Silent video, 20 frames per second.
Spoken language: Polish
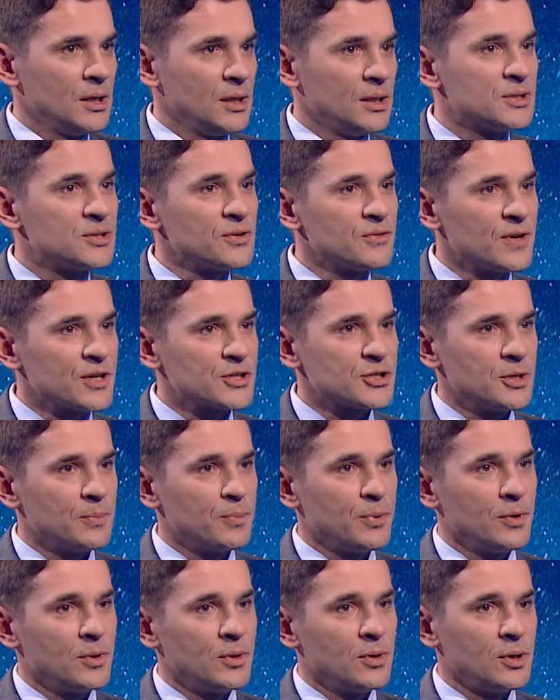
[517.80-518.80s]
I co ważne,
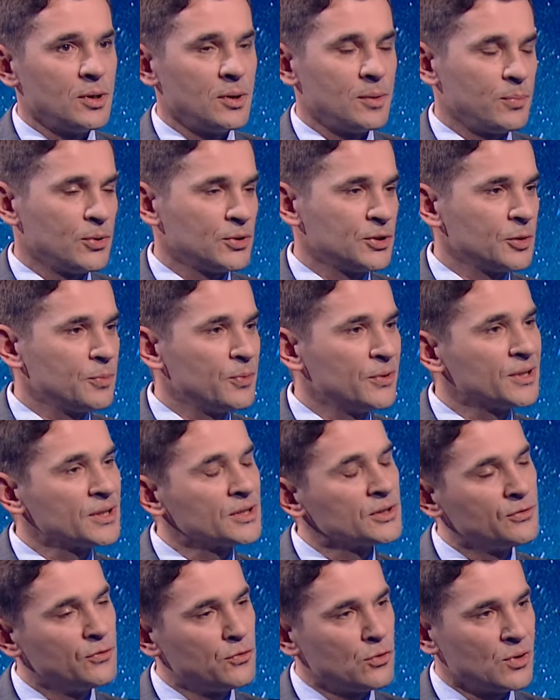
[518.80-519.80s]
po, e, po tych ponad
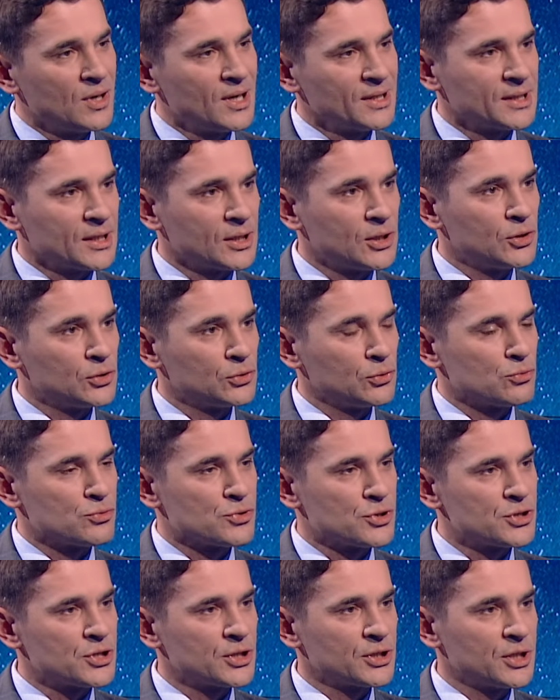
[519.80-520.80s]
dwóch latach od
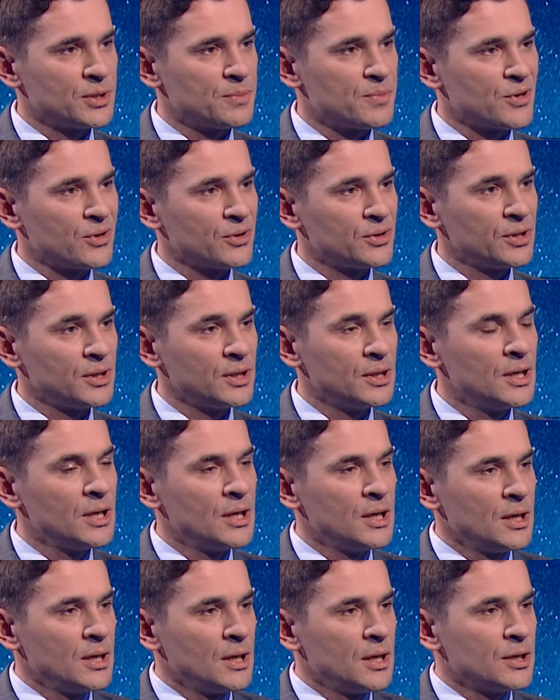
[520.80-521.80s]
użycia tej broni
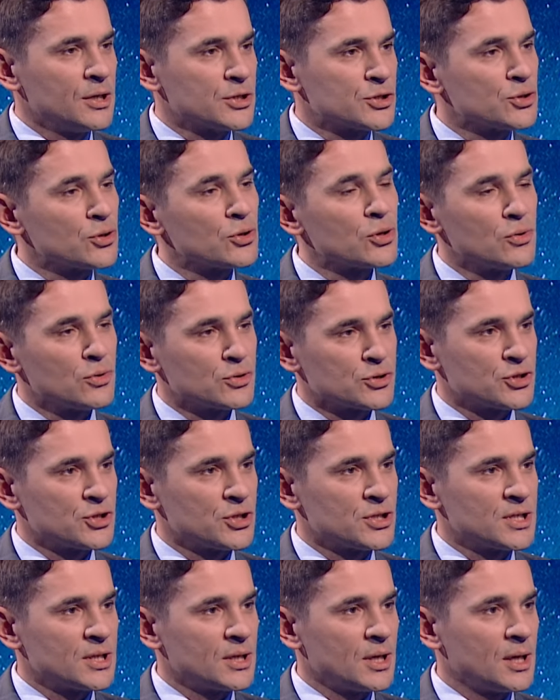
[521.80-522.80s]
jeszcze około
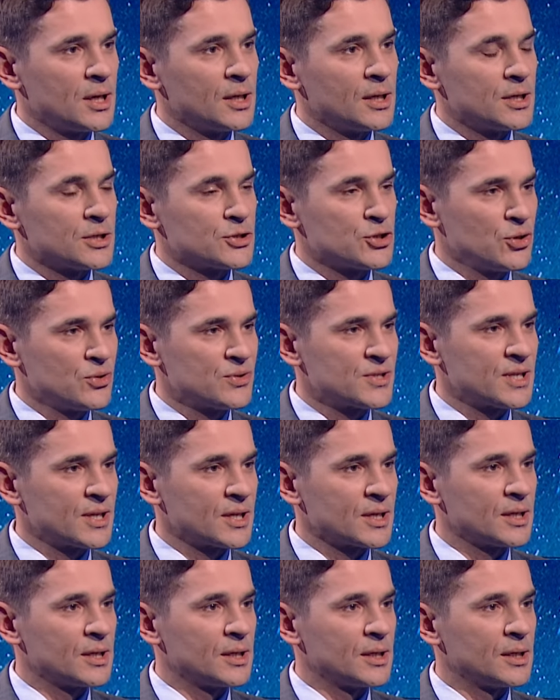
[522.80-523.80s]
300
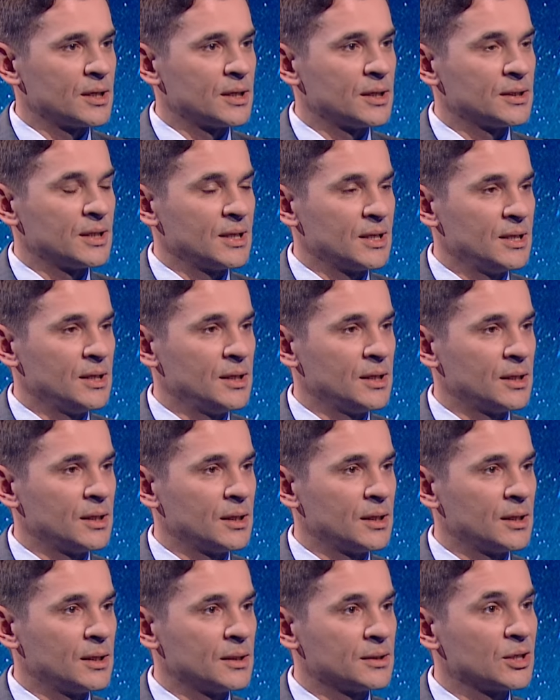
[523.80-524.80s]
cząstek tej,
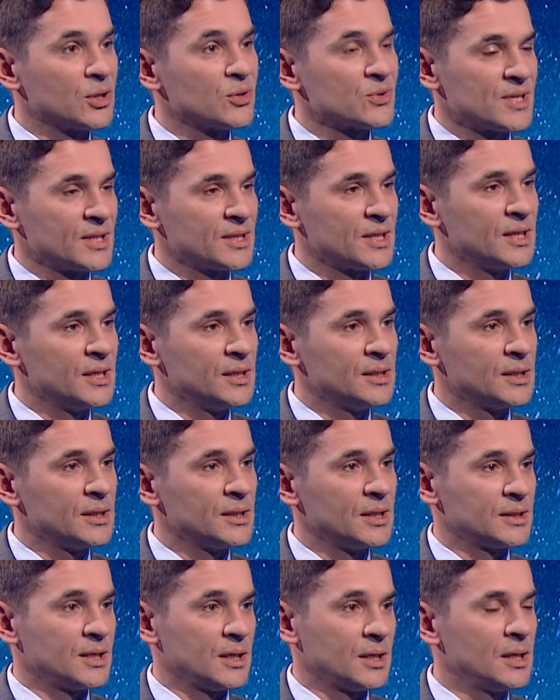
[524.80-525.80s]
tego satelity
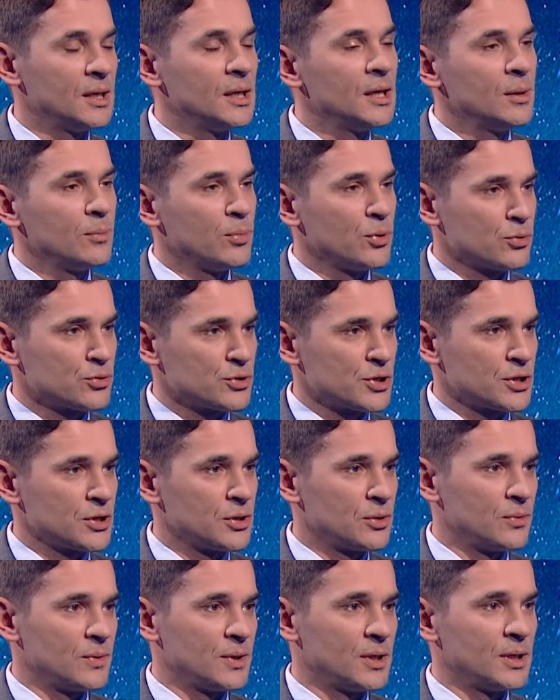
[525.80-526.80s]
nadal porusza
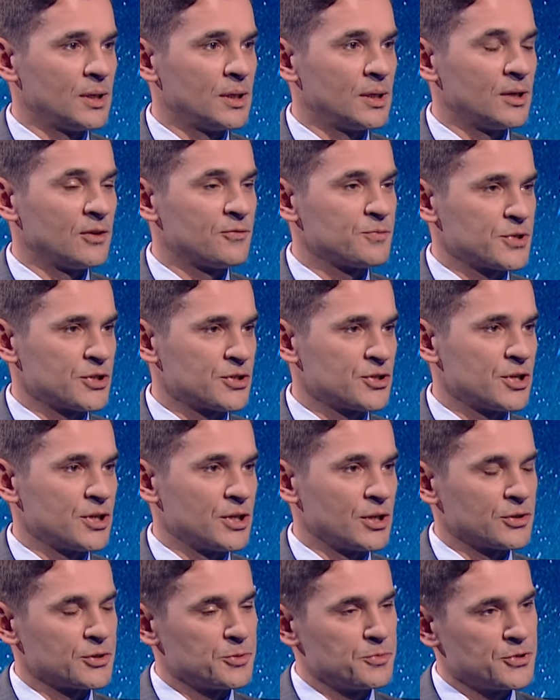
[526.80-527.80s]
się w
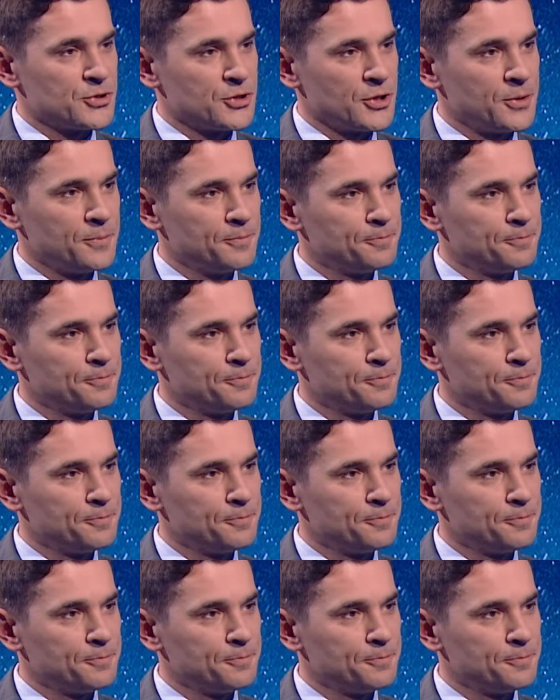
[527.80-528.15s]
przestrzeni kosmicznej.